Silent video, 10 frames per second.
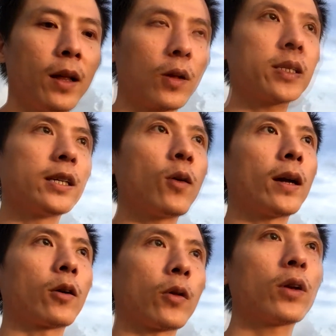Nó chỉ gọi
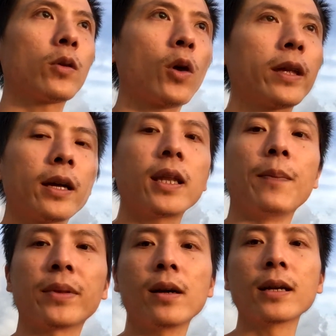là có những cái
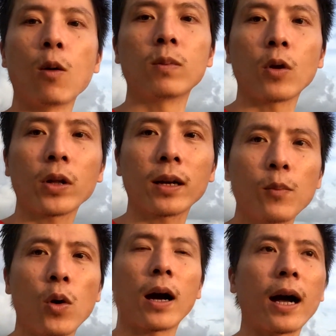điểm tương đồng, nó là
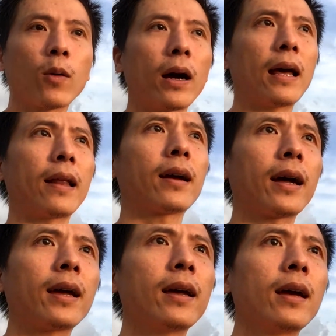một cái gọi là những
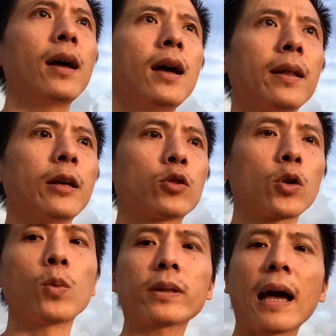cái để
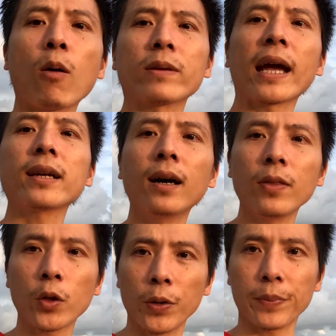cho chúng ta học nhanh
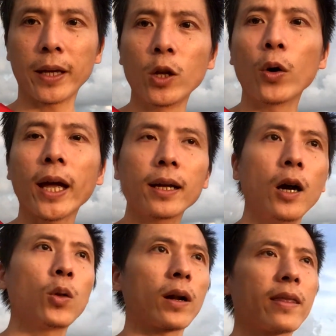hơn thôi, thi đỗ nhanh
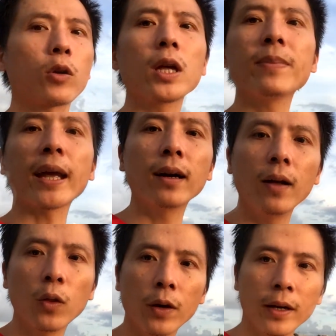hơn hoặc là giao tiếp nhanh
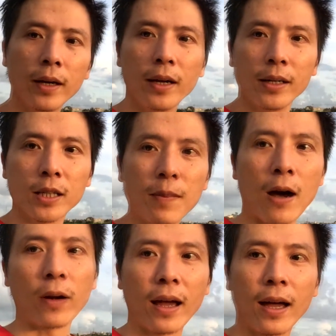hơn thôi. Chứ
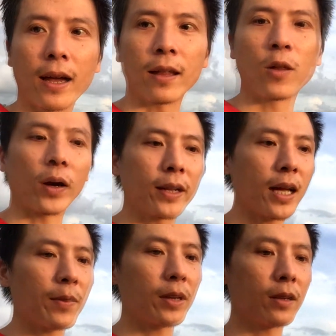bảo là giỏi cái
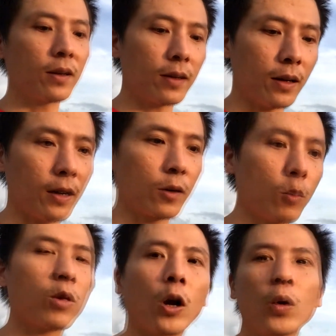này mà
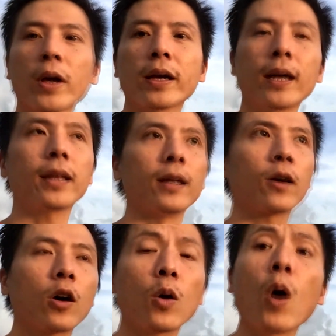cũng giỏi lỗi cái kia thì nó
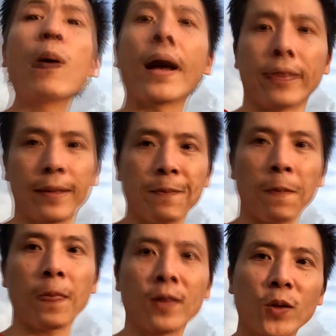không hẳn.
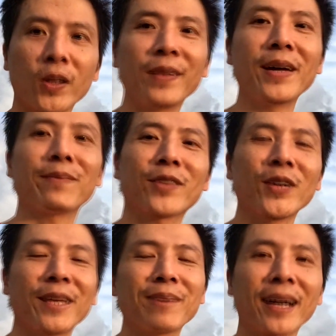Tôi
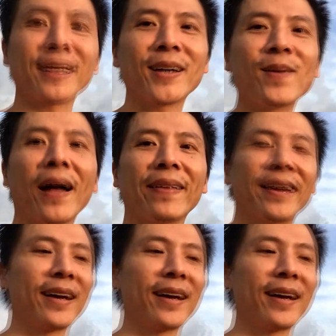nhấn mạnh cái từ không hẳn nhé.